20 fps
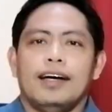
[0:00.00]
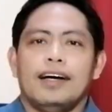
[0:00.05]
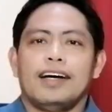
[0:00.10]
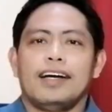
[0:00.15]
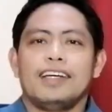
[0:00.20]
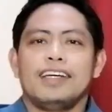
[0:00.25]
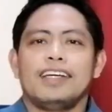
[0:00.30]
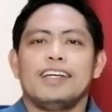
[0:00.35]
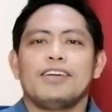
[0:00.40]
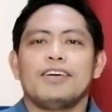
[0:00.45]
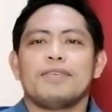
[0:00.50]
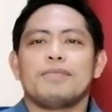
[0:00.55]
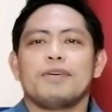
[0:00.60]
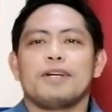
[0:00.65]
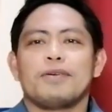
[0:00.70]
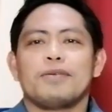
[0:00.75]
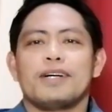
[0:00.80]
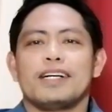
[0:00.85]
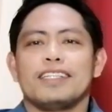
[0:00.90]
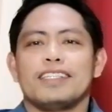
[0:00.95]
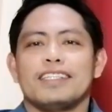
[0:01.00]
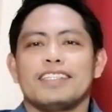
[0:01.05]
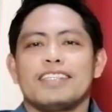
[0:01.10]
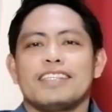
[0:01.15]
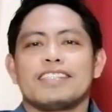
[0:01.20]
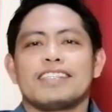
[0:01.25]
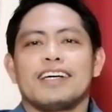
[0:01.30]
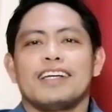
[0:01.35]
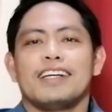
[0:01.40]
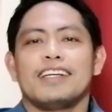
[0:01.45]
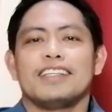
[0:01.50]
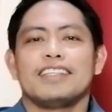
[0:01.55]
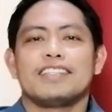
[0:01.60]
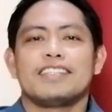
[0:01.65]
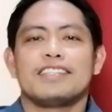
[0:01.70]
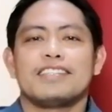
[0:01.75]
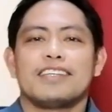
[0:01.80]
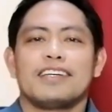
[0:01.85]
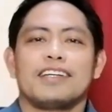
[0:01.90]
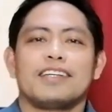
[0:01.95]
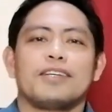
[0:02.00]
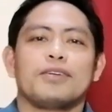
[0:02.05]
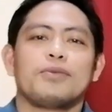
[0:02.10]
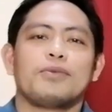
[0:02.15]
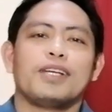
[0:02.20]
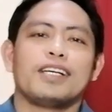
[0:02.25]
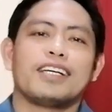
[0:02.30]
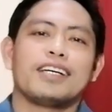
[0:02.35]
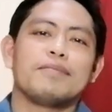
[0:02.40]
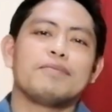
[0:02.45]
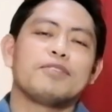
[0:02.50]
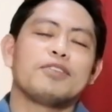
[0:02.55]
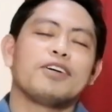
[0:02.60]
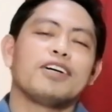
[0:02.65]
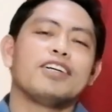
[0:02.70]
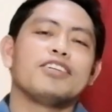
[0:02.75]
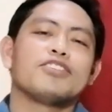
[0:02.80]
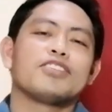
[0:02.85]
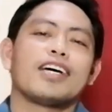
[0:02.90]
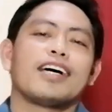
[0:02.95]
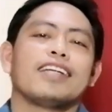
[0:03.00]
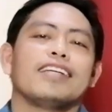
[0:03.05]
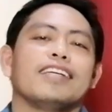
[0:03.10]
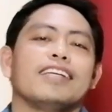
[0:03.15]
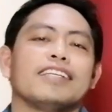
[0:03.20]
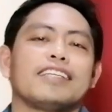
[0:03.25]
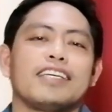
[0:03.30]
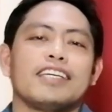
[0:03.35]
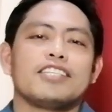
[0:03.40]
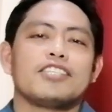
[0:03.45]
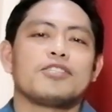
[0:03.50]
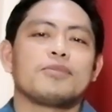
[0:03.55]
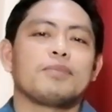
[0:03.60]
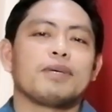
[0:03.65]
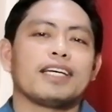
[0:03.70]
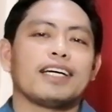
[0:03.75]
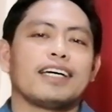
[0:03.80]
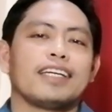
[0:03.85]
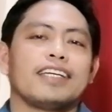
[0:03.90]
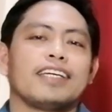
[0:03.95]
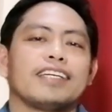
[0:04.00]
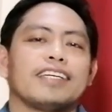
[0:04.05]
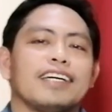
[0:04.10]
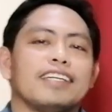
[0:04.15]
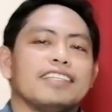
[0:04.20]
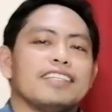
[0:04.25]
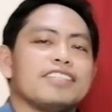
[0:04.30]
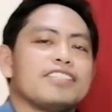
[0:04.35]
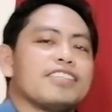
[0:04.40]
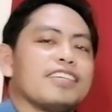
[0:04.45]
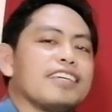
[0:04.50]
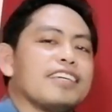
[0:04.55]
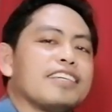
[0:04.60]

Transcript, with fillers: Hi, hello everyone. This is Alan Necesario. Welcome to our channel Kids Mechanic and this